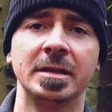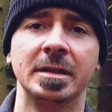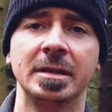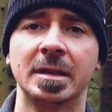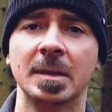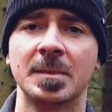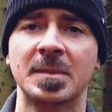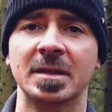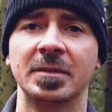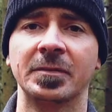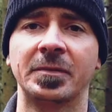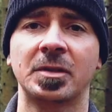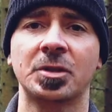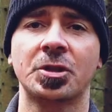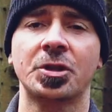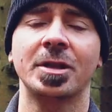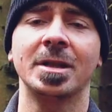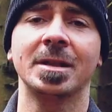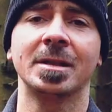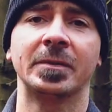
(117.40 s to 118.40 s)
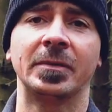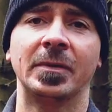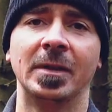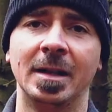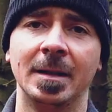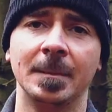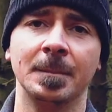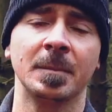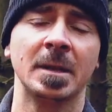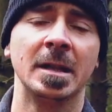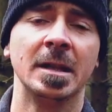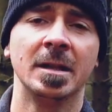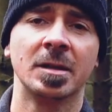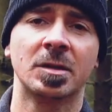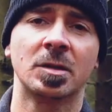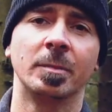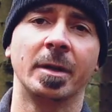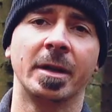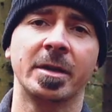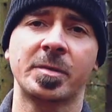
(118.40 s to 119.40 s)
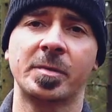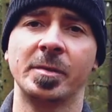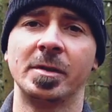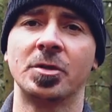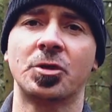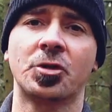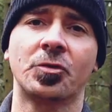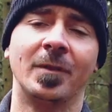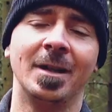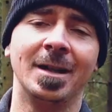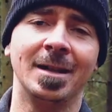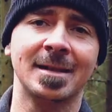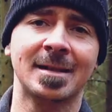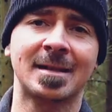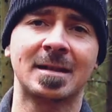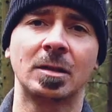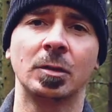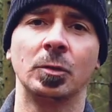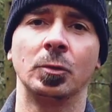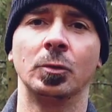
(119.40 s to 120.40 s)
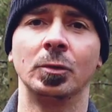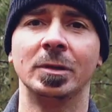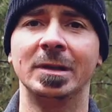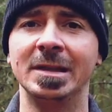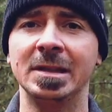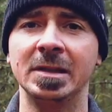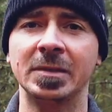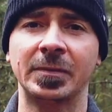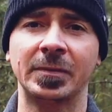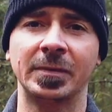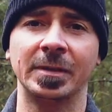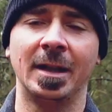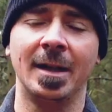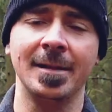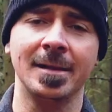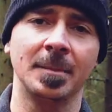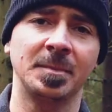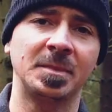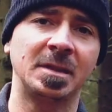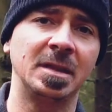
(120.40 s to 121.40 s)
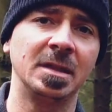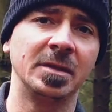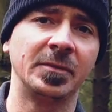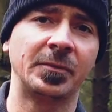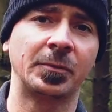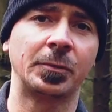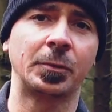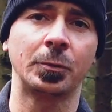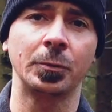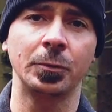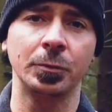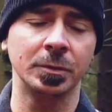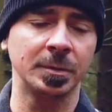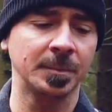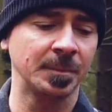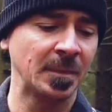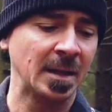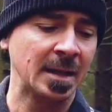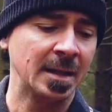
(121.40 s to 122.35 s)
hier, die gibt es in verschiedenen Farben, zum Beispiel schwarz, oliv, adaptiv, grün,